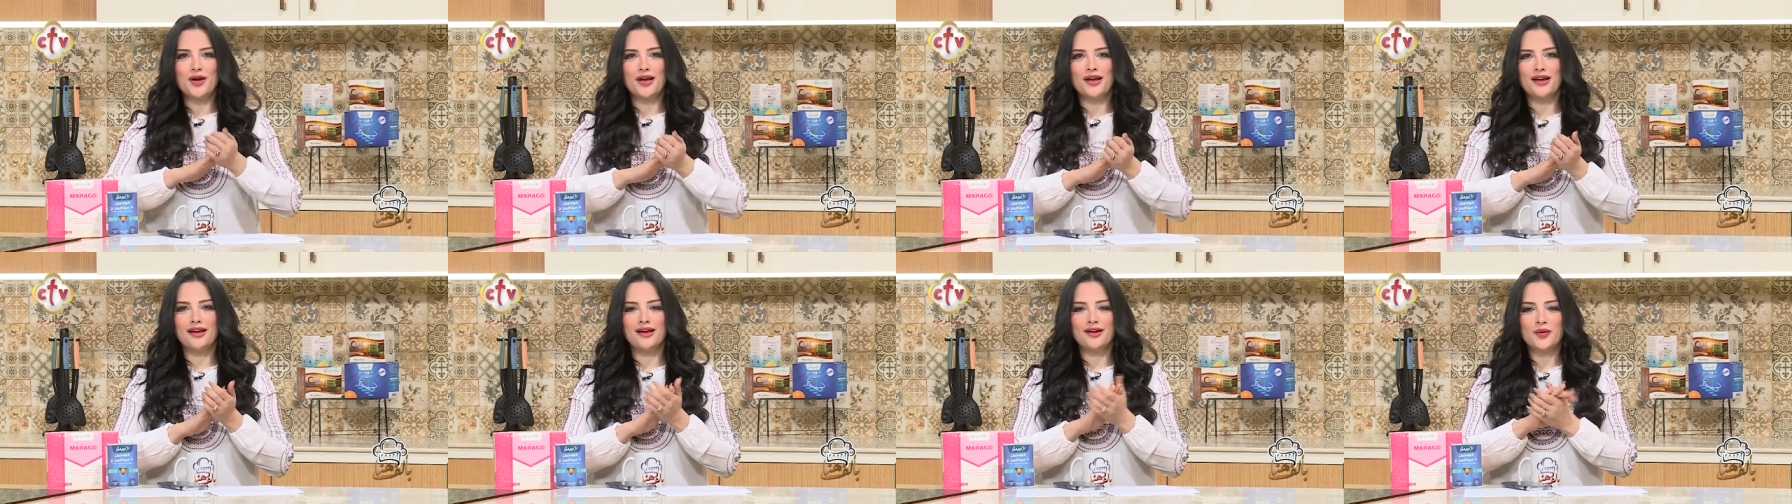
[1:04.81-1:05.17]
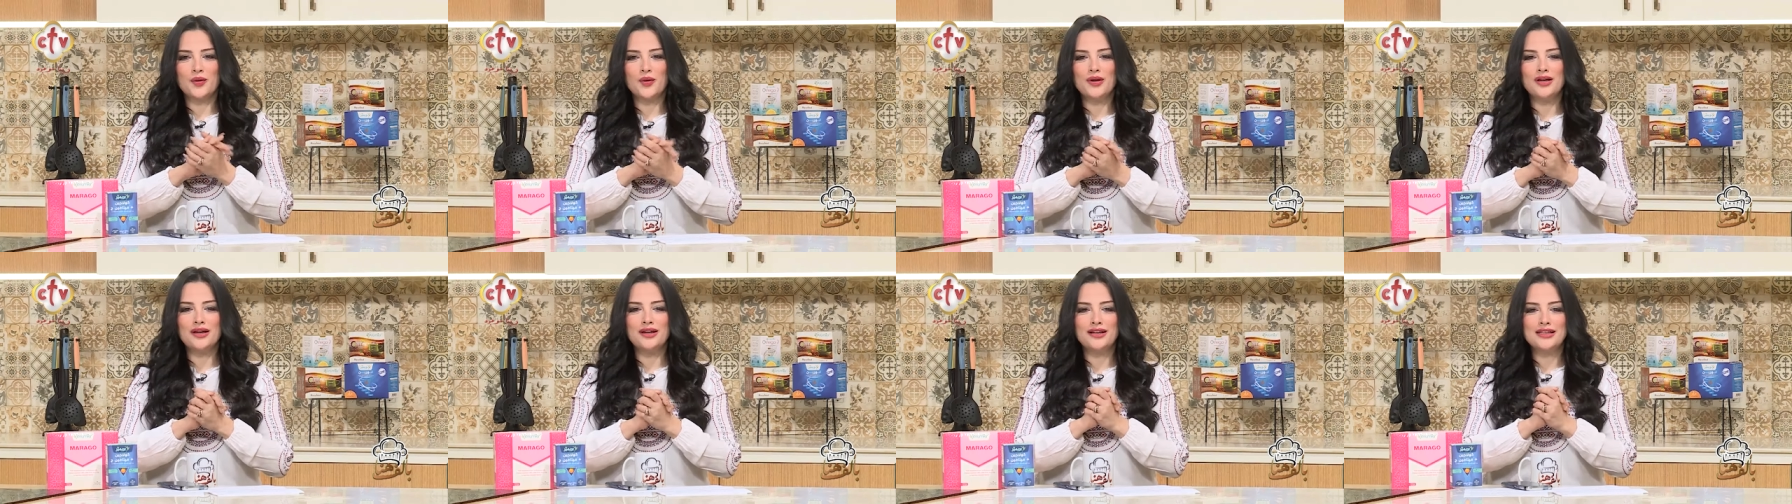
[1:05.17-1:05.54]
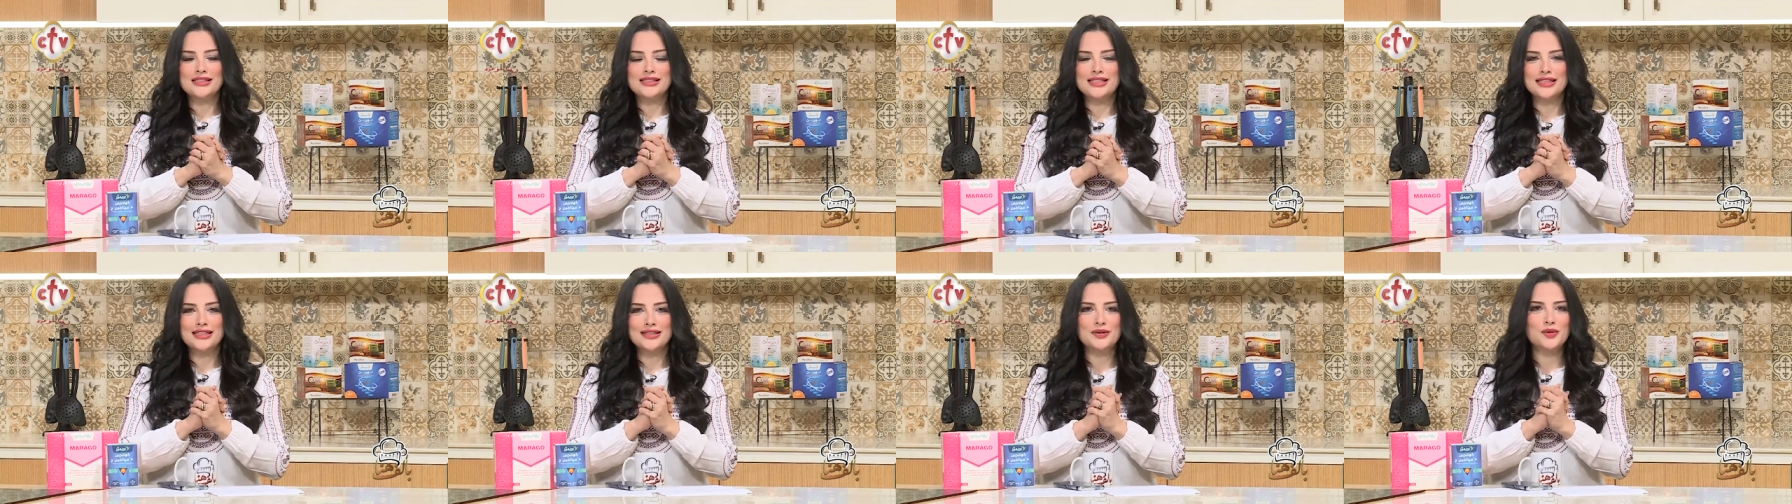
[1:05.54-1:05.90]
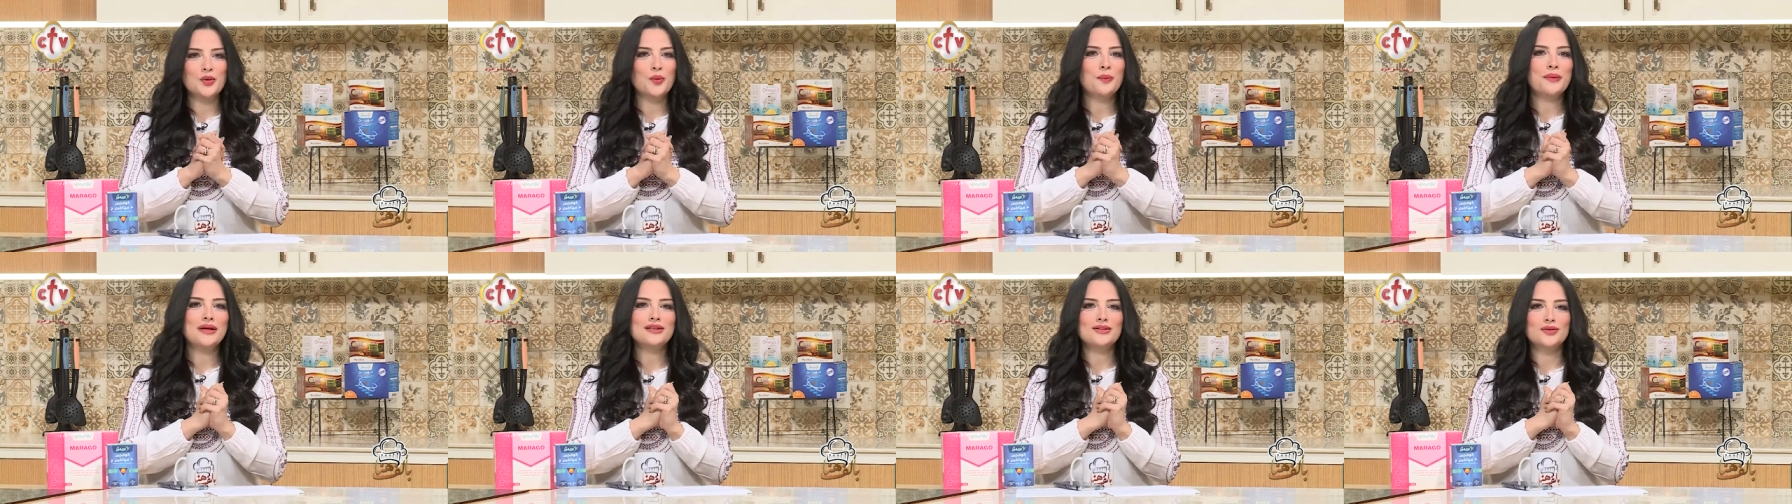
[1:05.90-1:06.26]
آه، كل ست
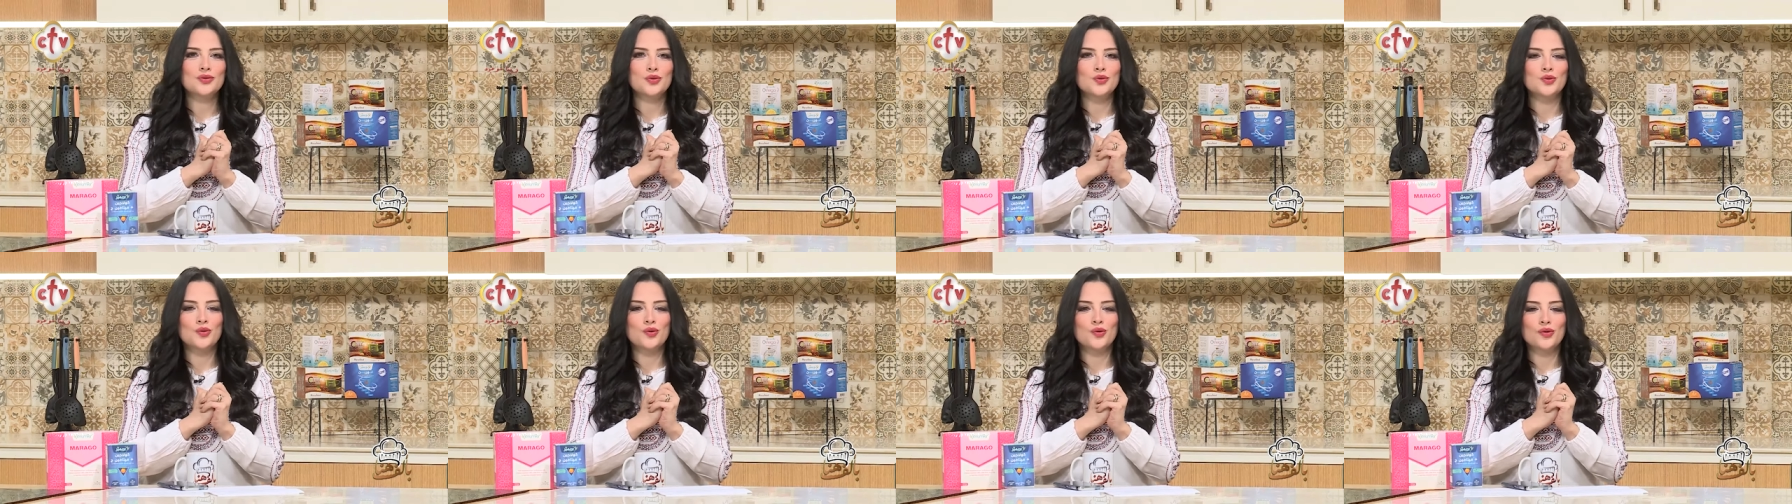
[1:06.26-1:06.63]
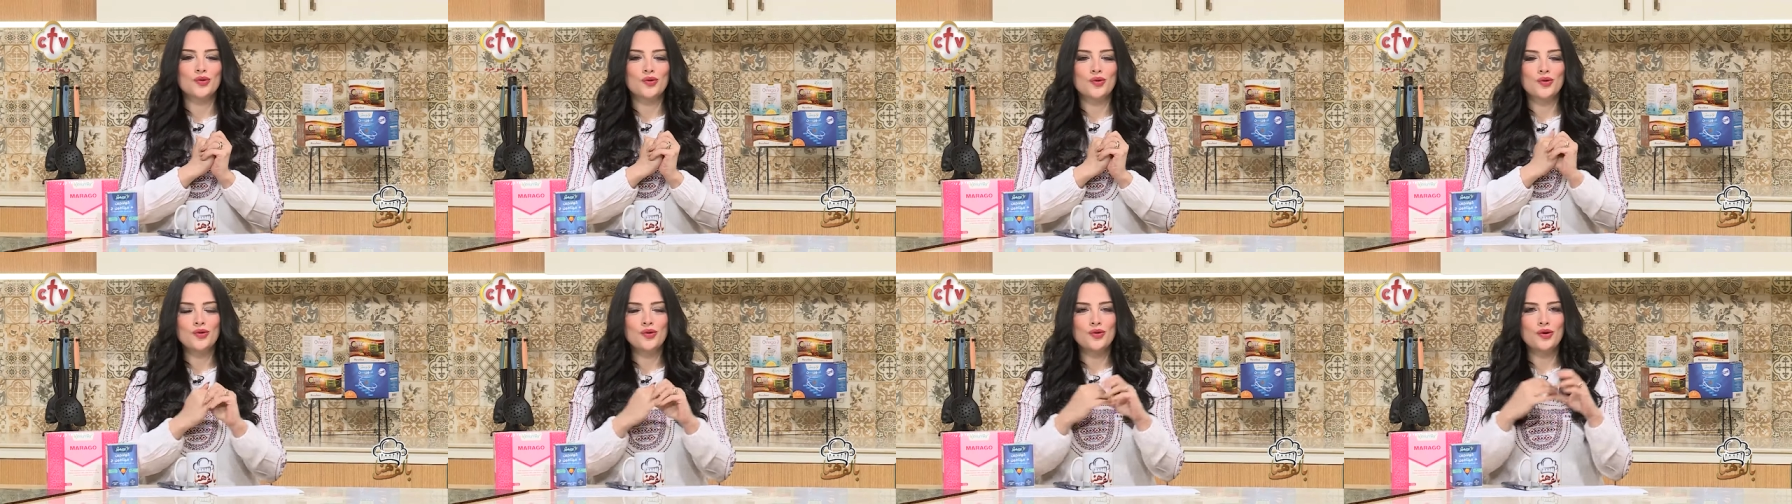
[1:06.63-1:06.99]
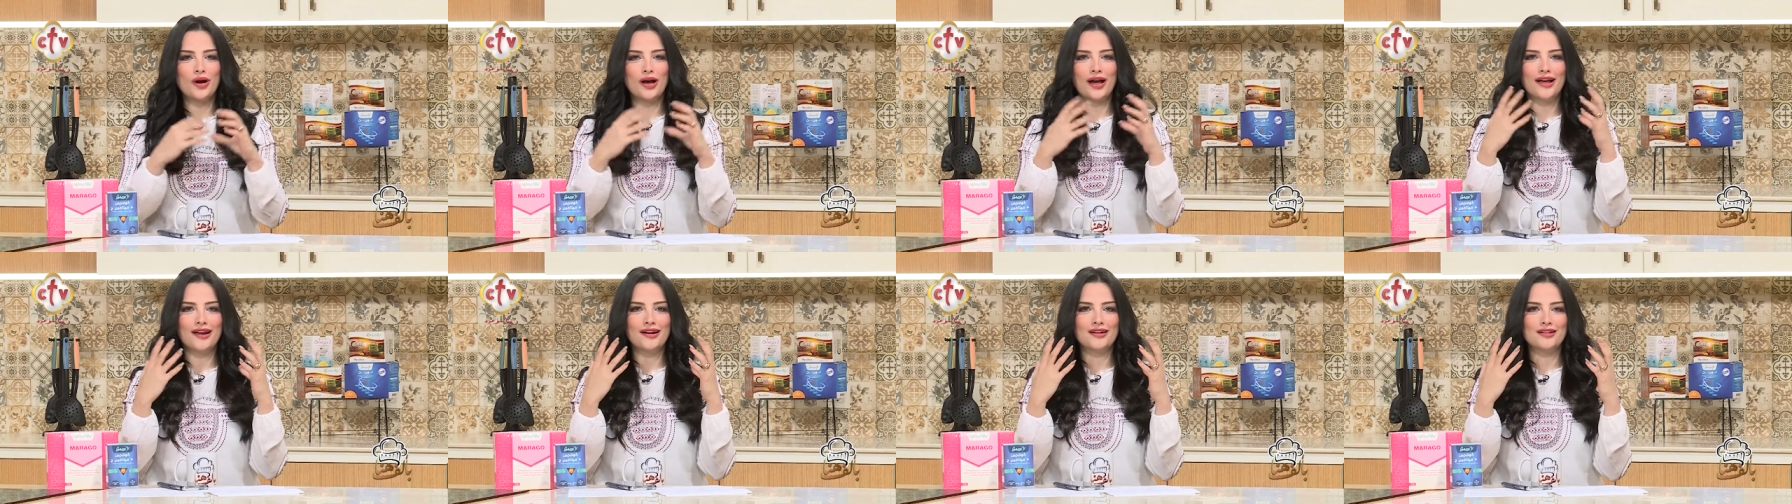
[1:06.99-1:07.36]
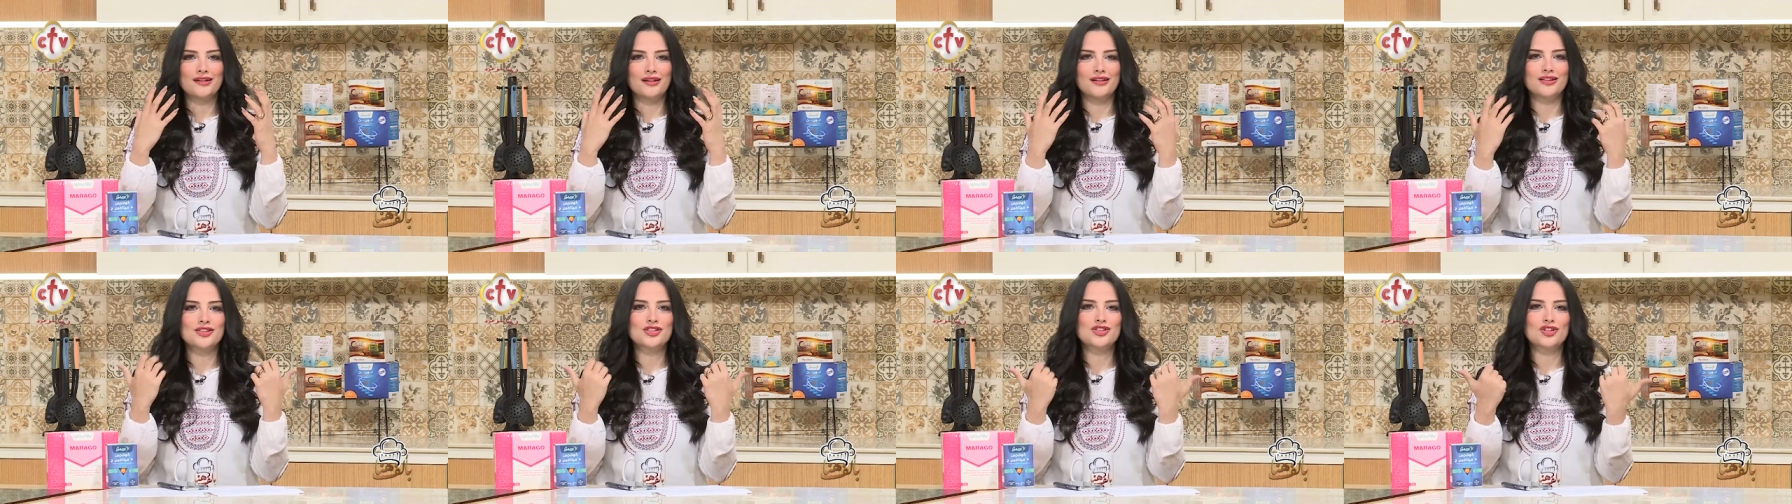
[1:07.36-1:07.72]
وبنت وكله
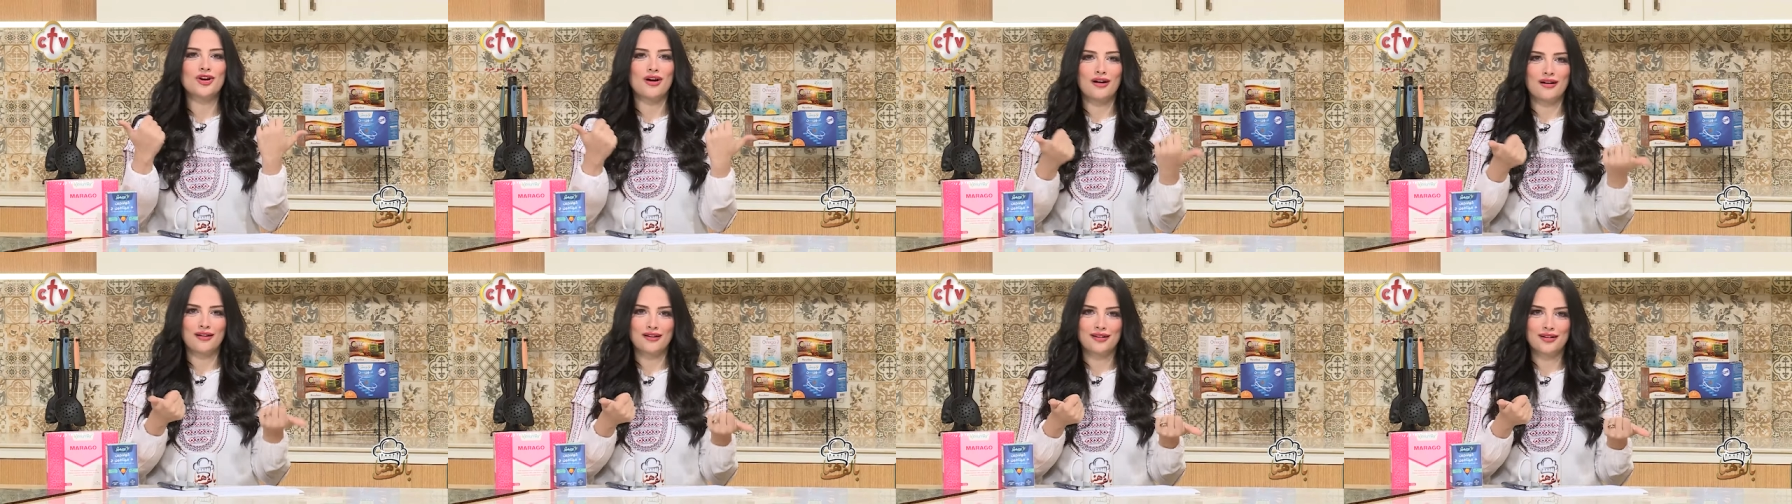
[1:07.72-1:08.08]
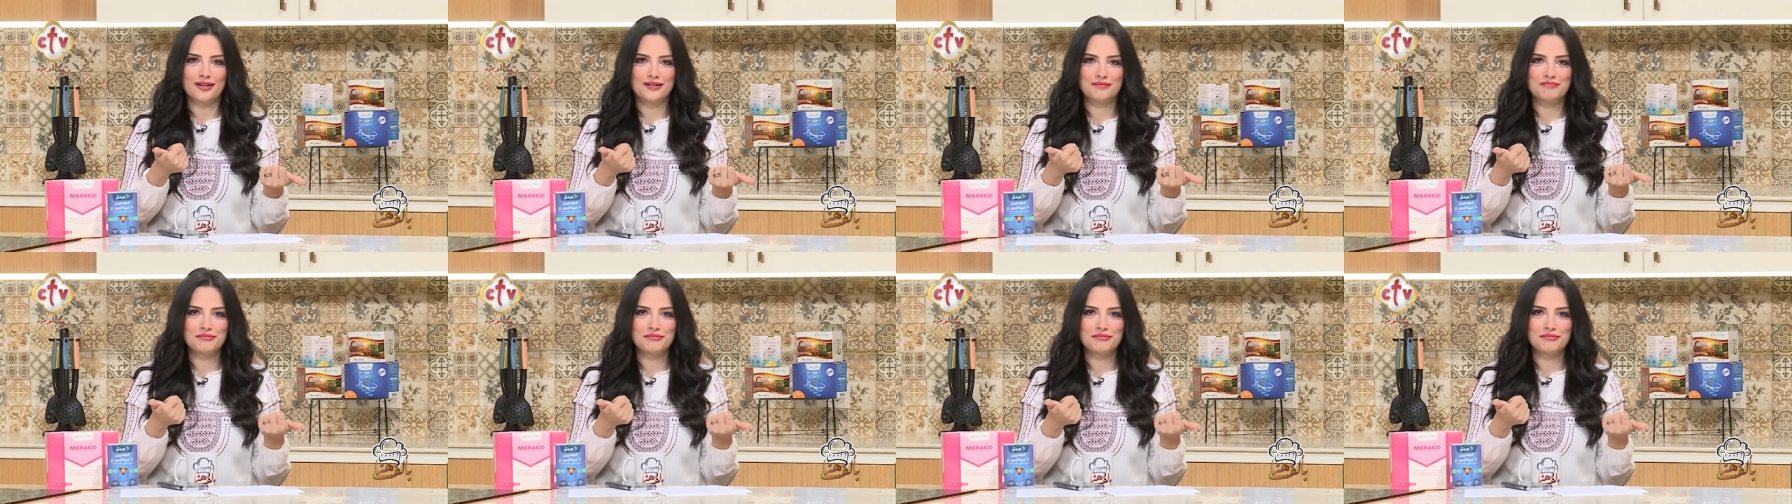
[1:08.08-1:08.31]
الشعر